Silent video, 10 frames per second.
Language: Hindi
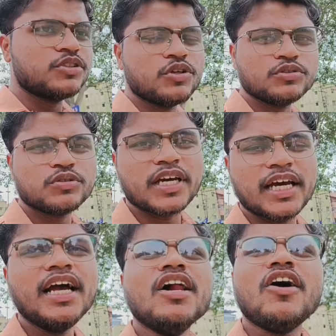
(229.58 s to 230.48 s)
मौजूद हो
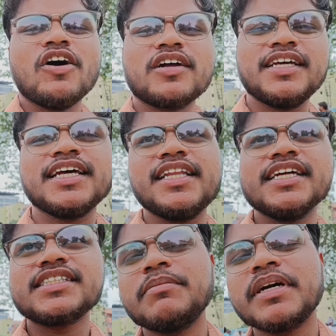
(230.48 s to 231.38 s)
चुके हैं और
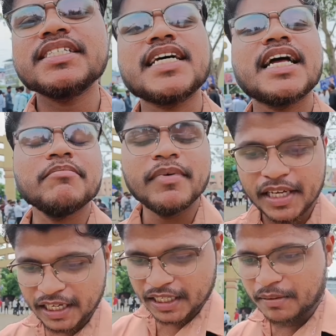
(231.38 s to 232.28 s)
धीरे धीरे समय के साथ
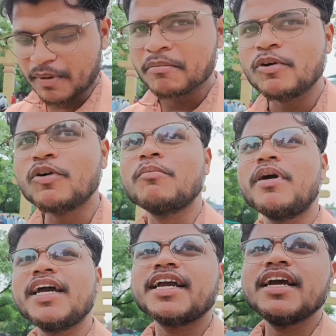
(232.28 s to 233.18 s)
में ये तमाम
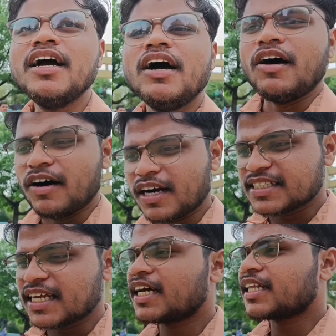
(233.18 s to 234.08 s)
लोग बढ़ेंगे
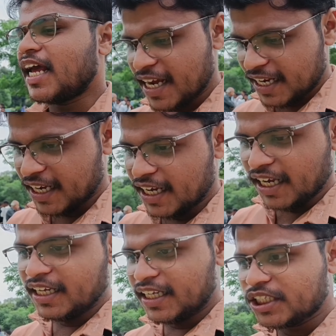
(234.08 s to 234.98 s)
और ऐसा लगता है
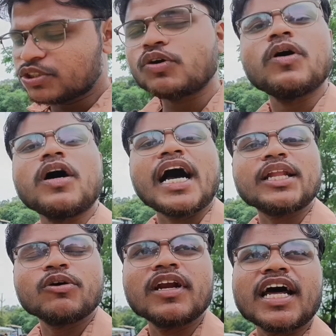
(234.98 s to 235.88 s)
कि ये जो
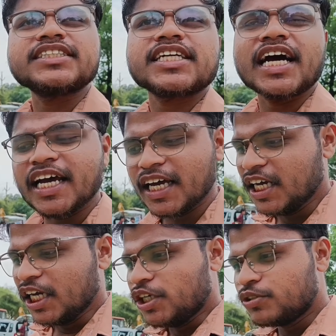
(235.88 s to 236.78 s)
आंदोलन आज का
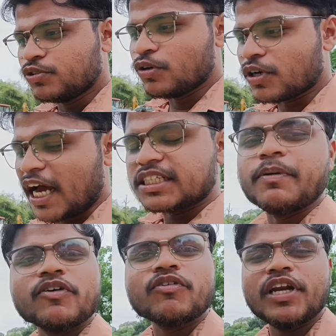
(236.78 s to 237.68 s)
है जो
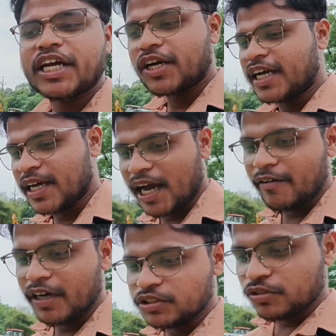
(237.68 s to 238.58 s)
राजभवन को लेकर
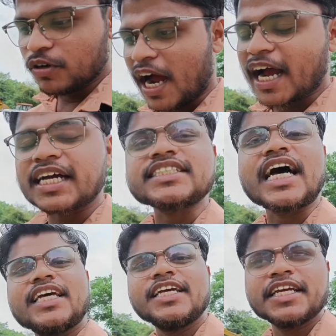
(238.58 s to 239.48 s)
घिरा हुआ है जो
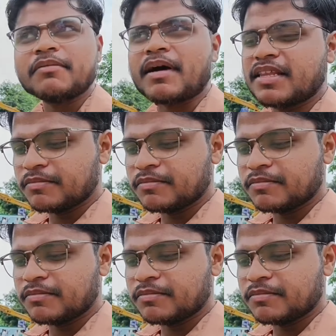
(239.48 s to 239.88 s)
आकाश आनंद इनके